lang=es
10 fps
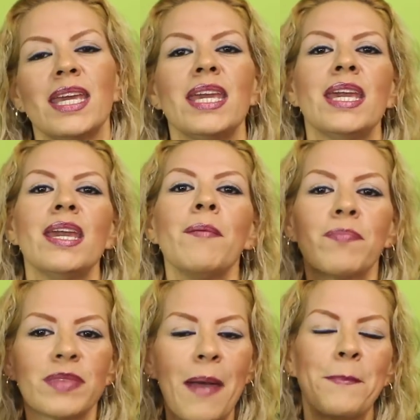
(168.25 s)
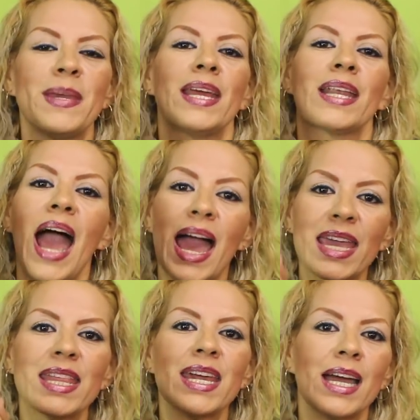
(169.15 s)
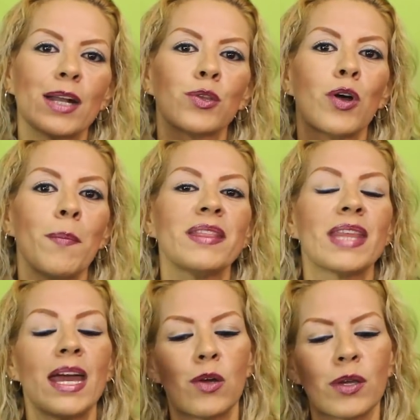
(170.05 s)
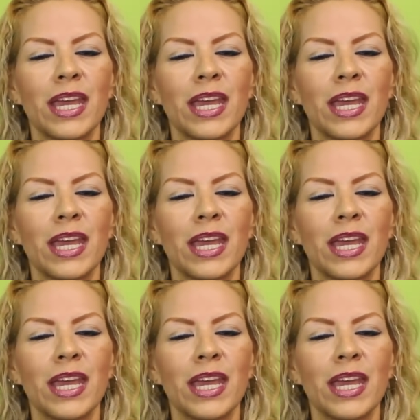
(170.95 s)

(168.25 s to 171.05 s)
y también ahí dejar tu comentario.